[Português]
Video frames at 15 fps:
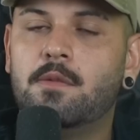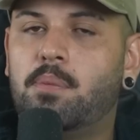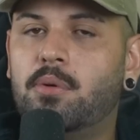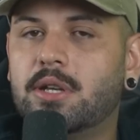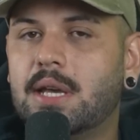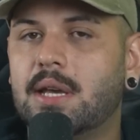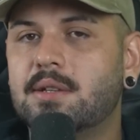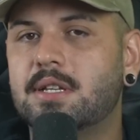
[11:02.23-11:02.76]
E
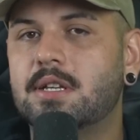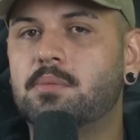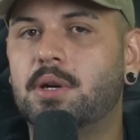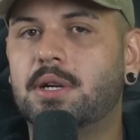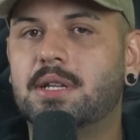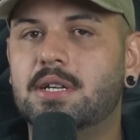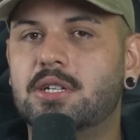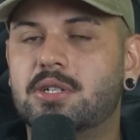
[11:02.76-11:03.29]
por que isso é
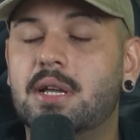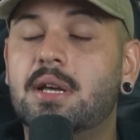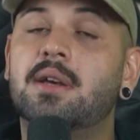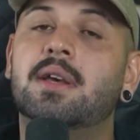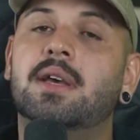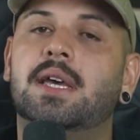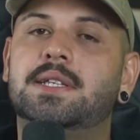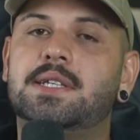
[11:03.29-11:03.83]
importante, né?
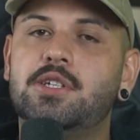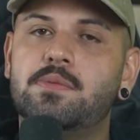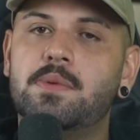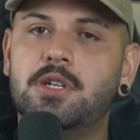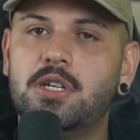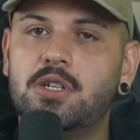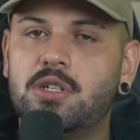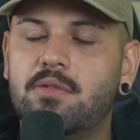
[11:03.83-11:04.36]

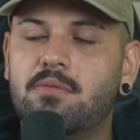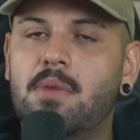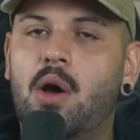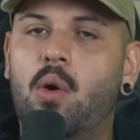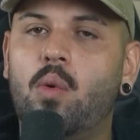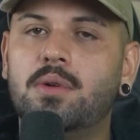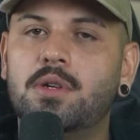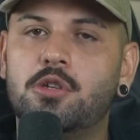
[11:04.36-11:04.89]
Recentemente a gente teve uma
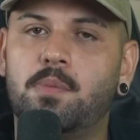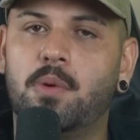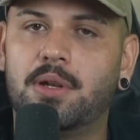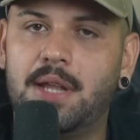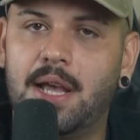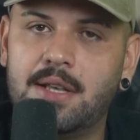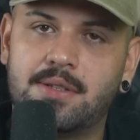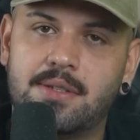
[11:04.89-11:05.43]
onda de
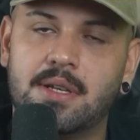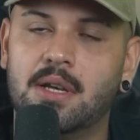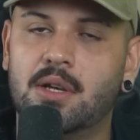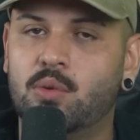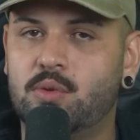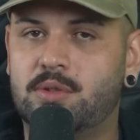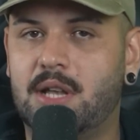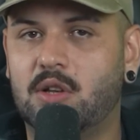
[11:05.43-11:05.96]
protestos
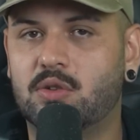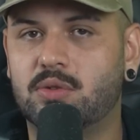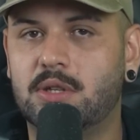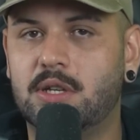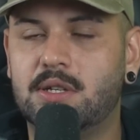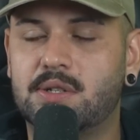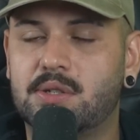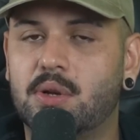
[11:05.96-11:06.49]
nos Estados
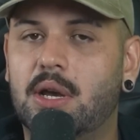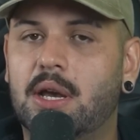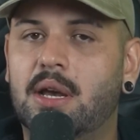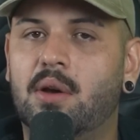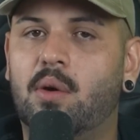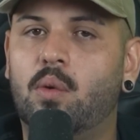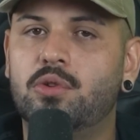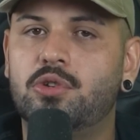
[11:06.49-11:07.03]
Unidos,
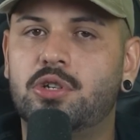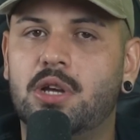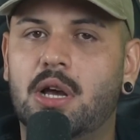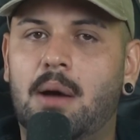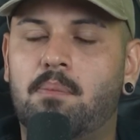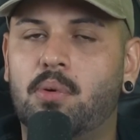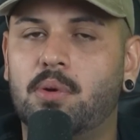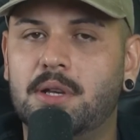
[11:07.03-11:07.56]
é, onde
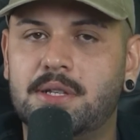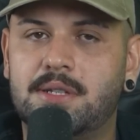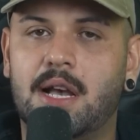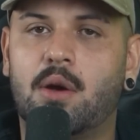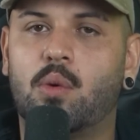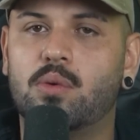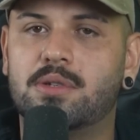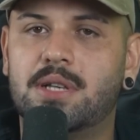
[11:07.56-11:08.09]
a polícia é
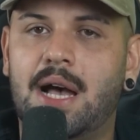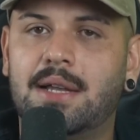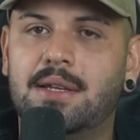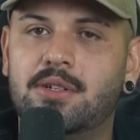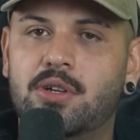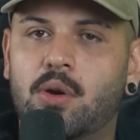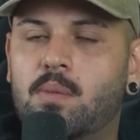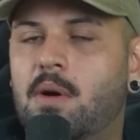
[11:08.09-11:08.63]

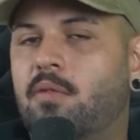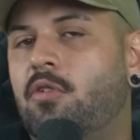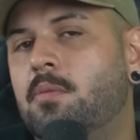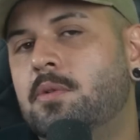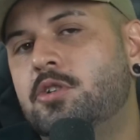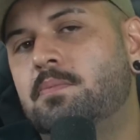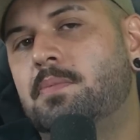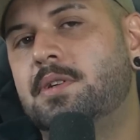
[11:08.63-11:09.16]
acusada de alguma
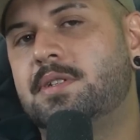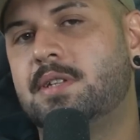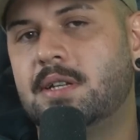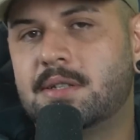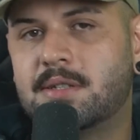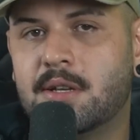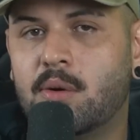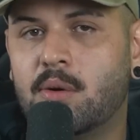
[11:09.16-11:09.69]
forma de
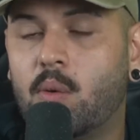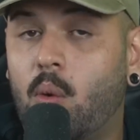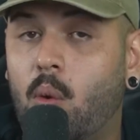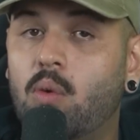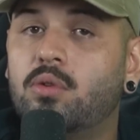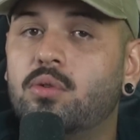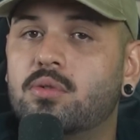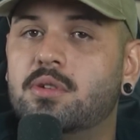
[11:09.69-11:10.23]
perseguição
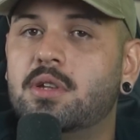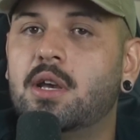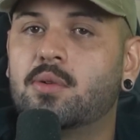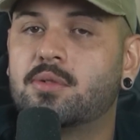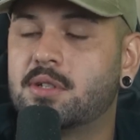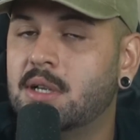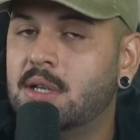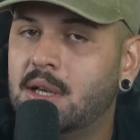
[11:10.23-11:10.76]
contra os
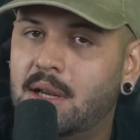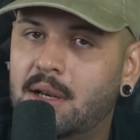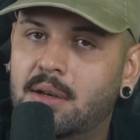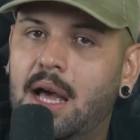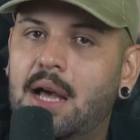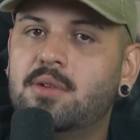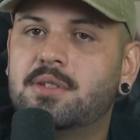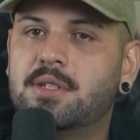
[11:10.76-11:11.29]
negros
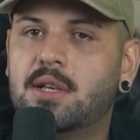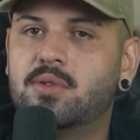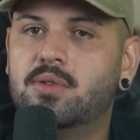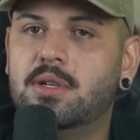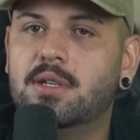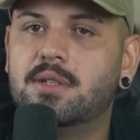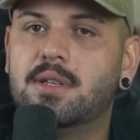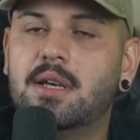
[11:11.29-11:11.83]
lá nos Estados Unidos,